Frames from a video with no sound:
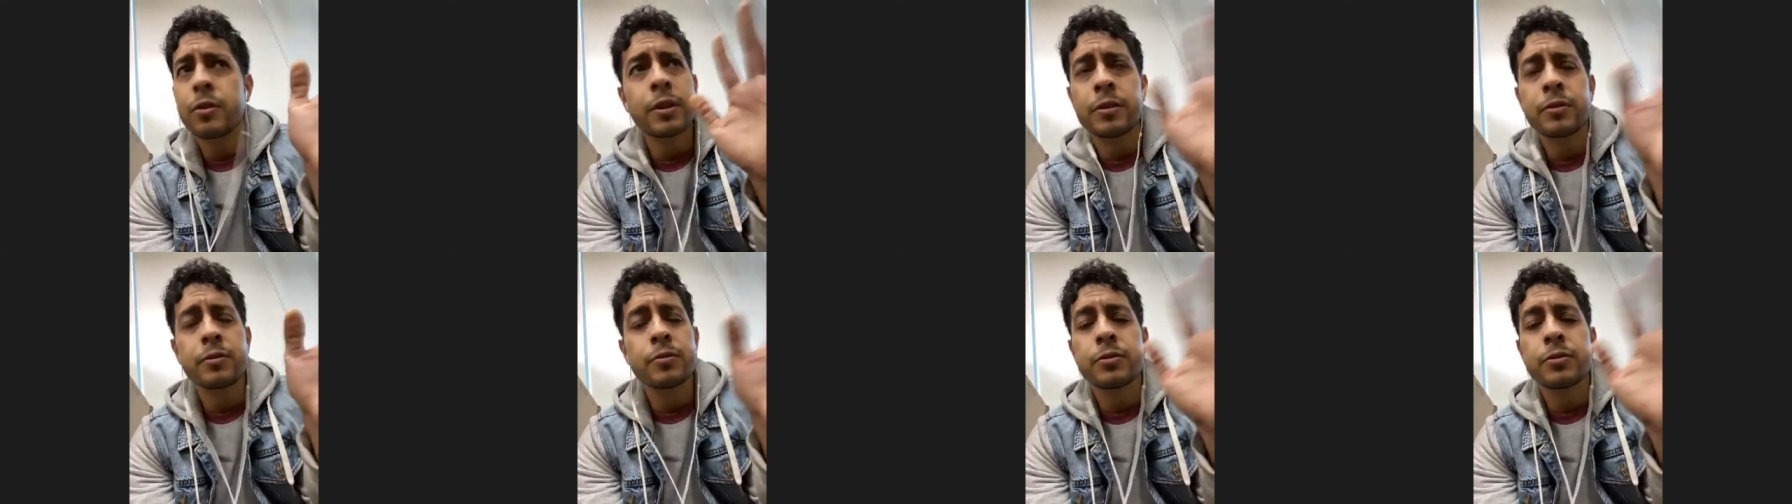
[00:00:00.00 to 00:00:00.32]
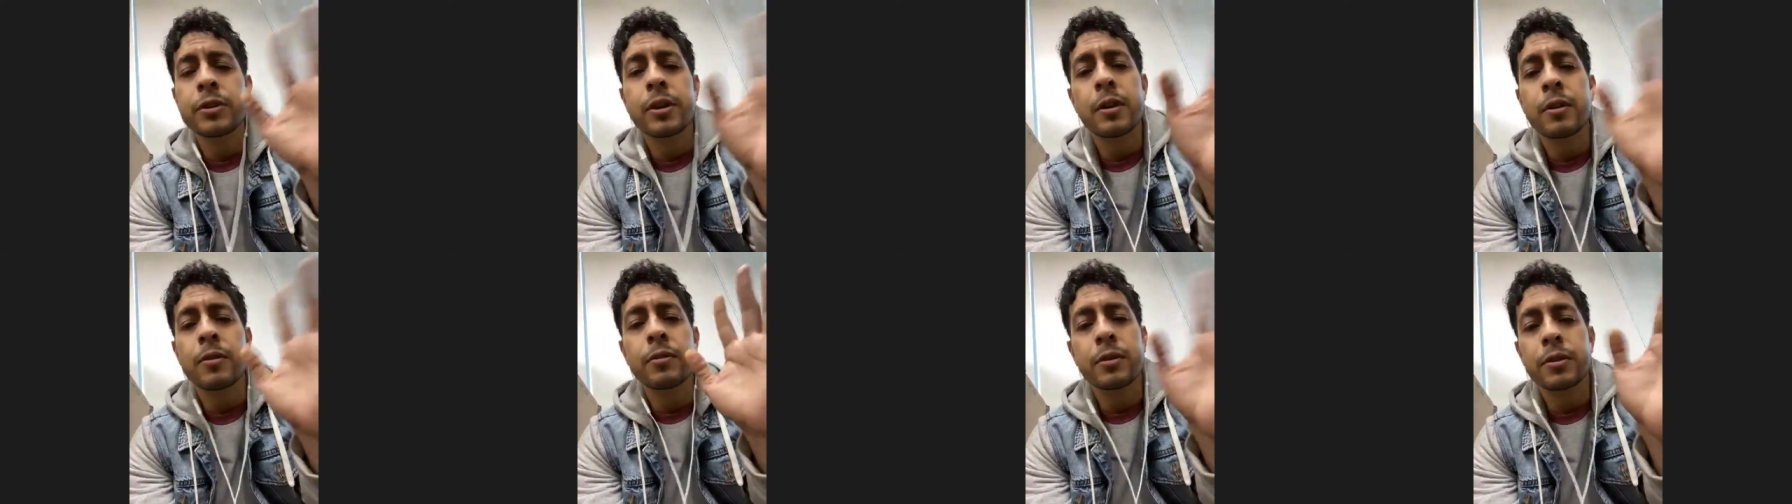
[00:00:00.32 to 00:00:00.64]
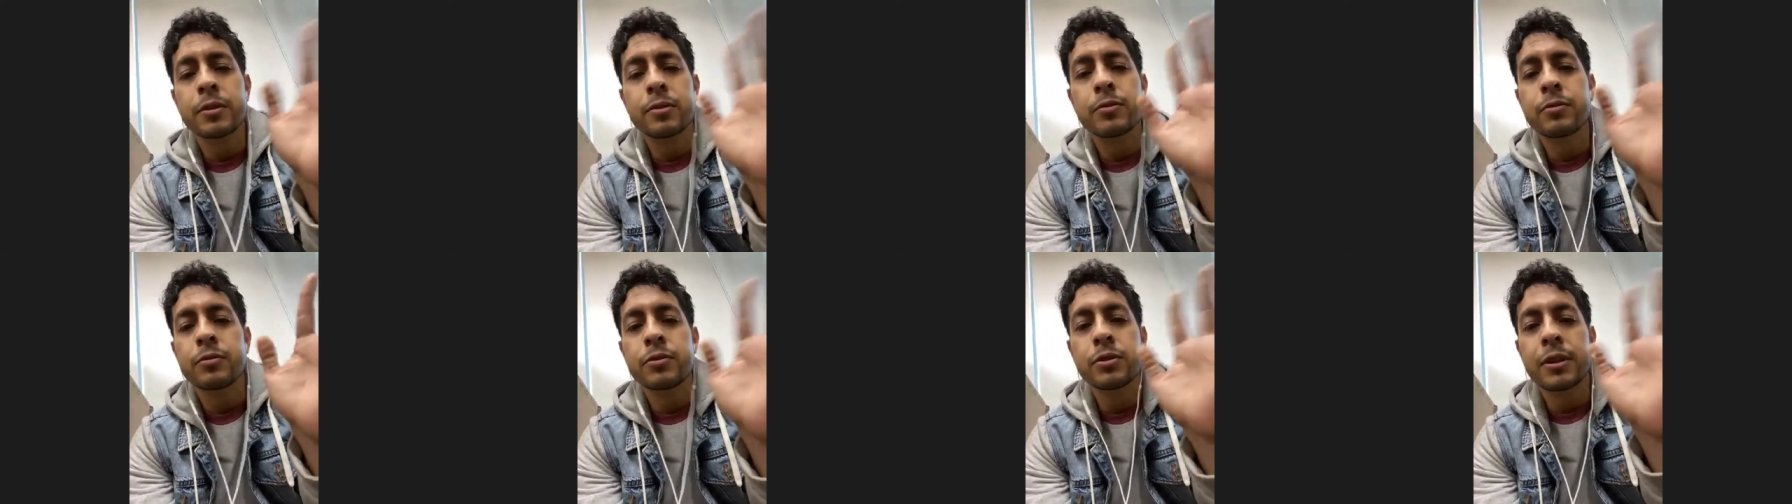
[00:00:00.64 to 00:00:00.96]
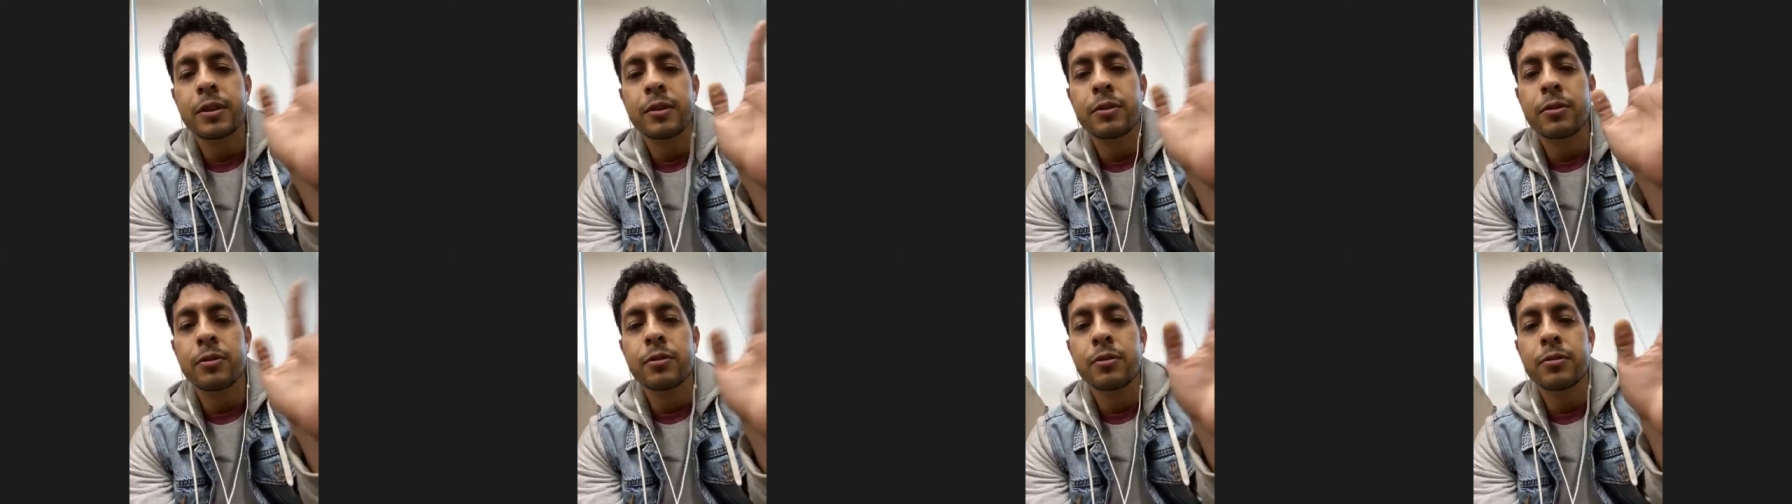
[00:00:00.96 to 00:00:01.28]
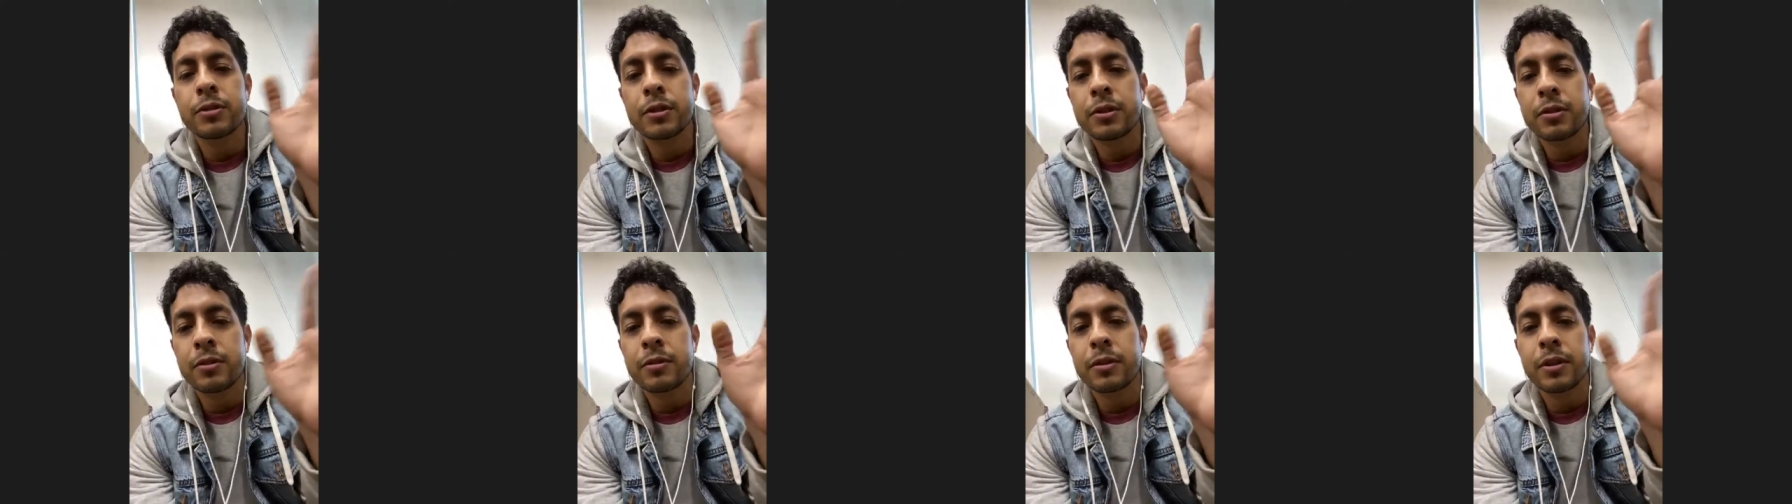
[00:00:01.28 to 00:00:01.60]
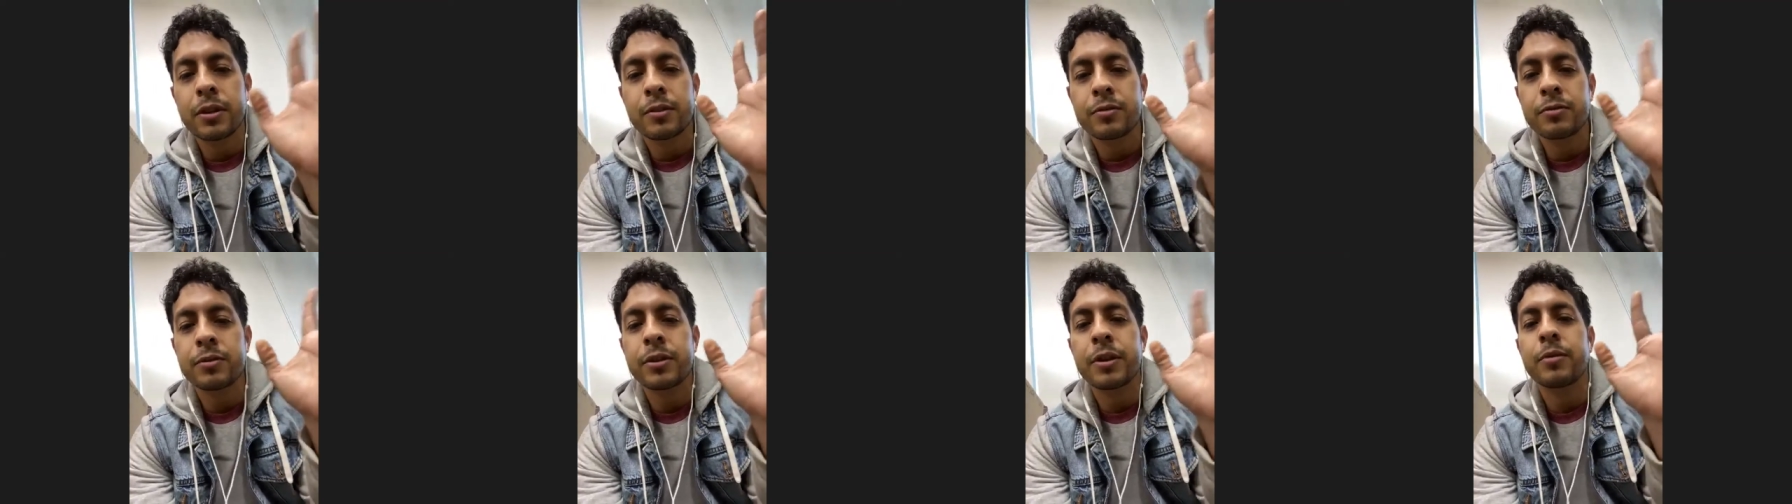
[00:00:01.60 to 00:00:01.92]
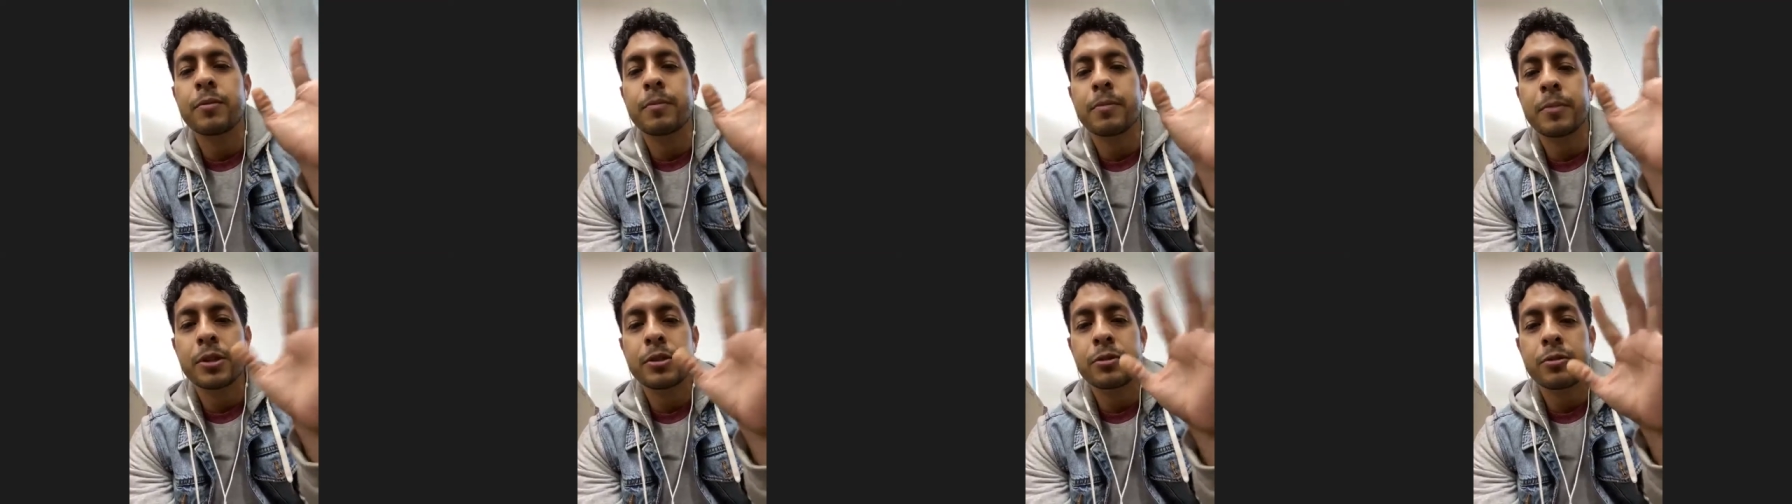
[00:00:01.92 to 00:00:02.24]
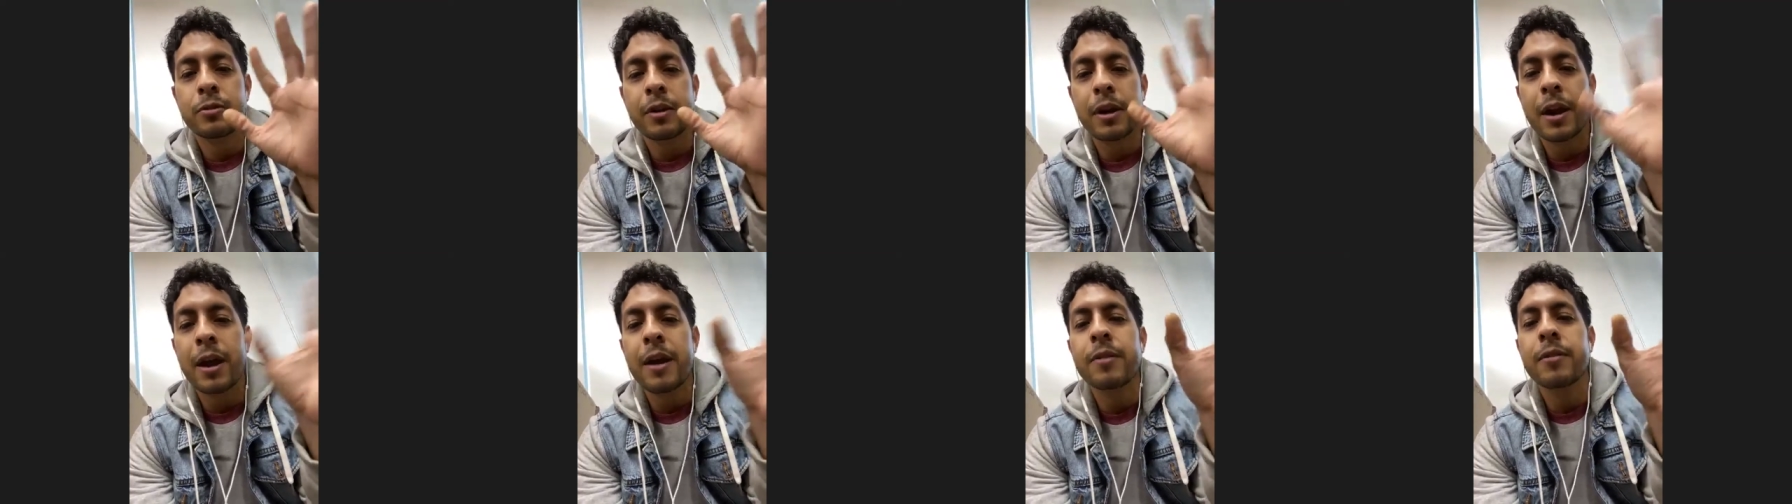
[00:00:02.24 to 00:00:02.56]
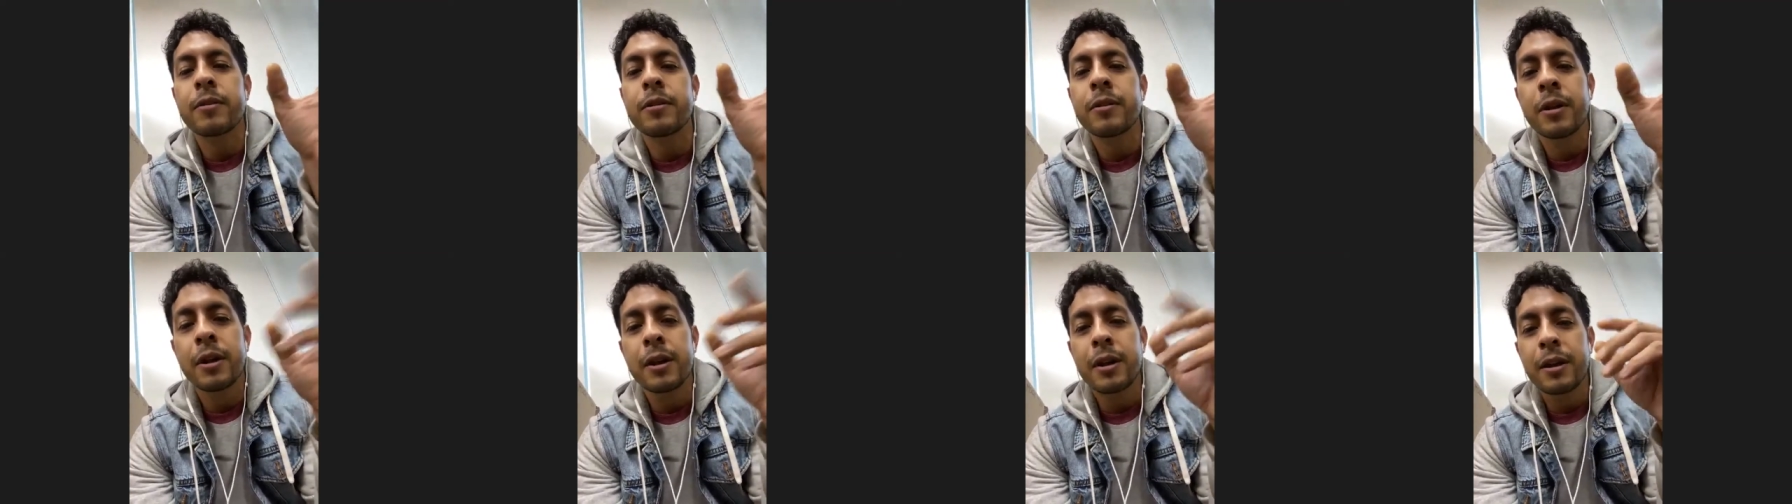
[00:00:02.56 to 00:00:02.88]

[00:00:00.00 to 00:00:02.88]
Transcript: escuchar lo que escuchan todos y yo quiero ser un bicho raro